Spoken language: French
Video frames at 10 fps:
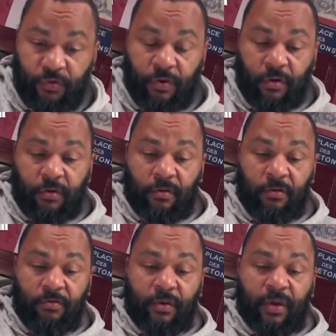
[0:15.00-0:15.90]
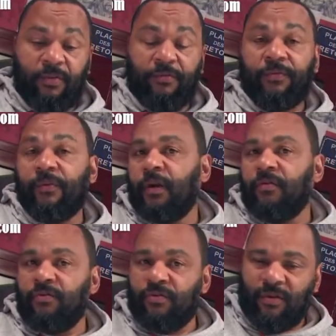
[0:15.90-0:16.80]
Sur ordre du CRIF, hein,
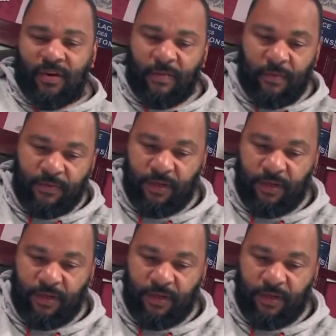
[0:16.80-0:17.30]
toujours les mêmes